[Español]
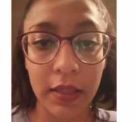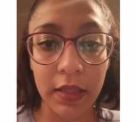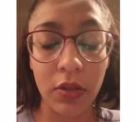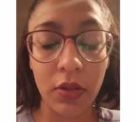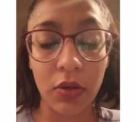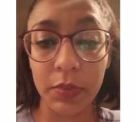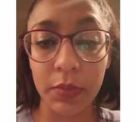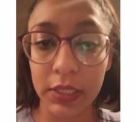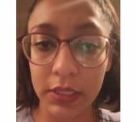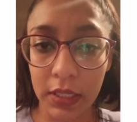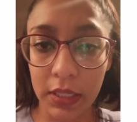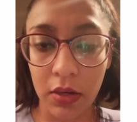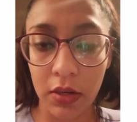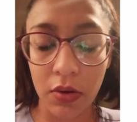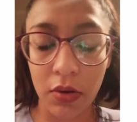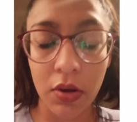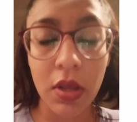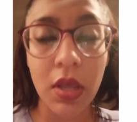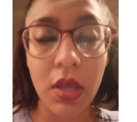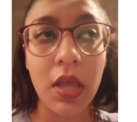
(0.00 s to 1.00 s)

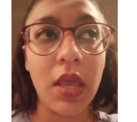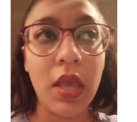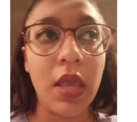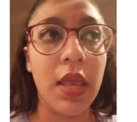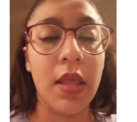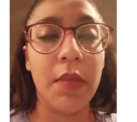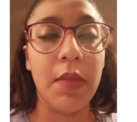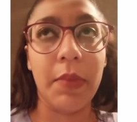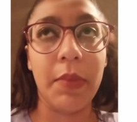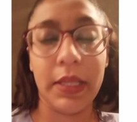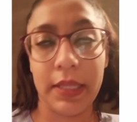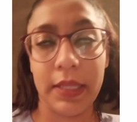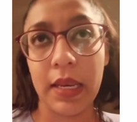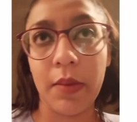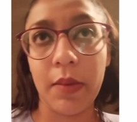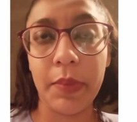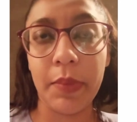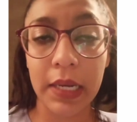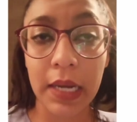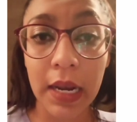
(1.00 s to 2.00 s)
domicilio en
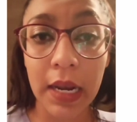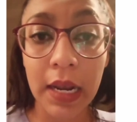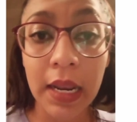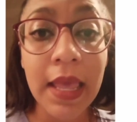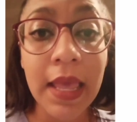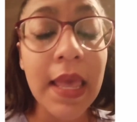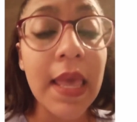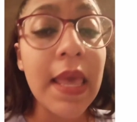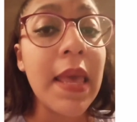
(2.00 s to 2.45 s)
materia penal.